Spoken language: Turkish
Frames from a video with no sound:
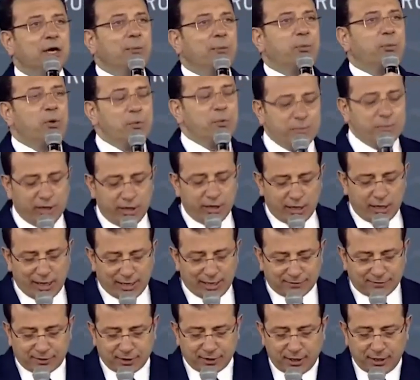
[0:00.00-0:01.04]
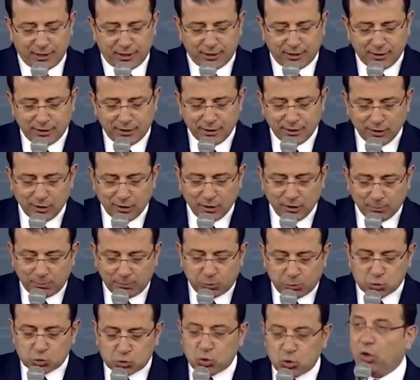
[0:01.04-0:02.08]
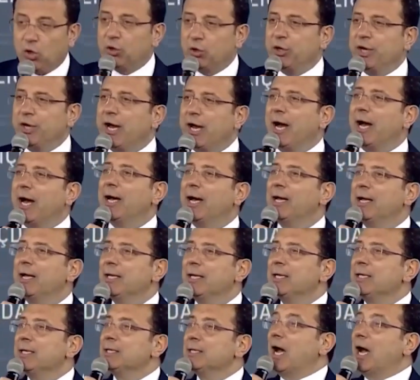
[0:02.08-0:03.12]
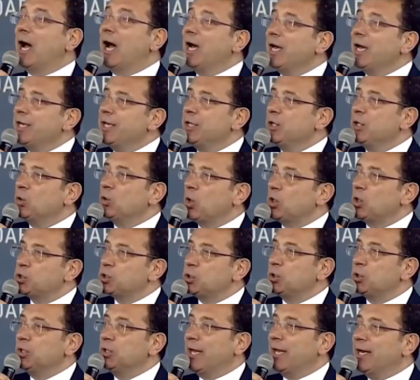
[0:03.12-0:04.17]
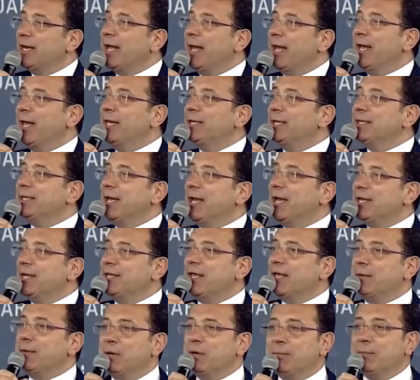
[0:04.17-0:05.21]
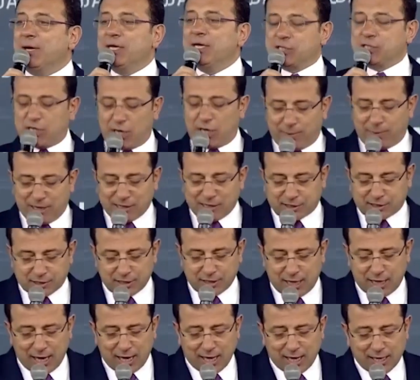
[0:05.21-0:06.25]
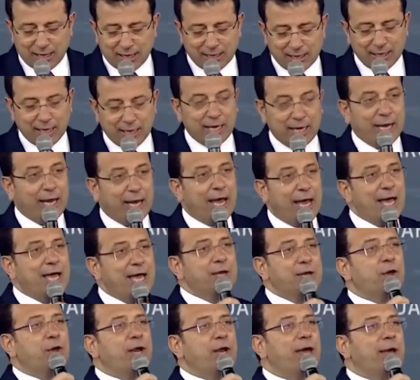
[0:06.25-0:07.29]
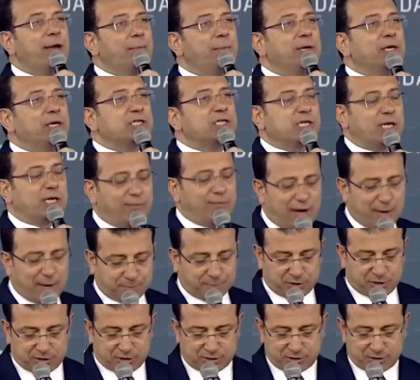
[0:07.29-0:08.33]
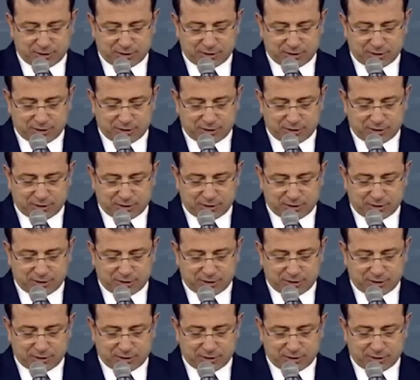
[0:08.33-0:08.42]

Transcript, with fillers: bu milletin bu soruya daha iyi koşulları elde edebilme çabasına en önemli cevaptır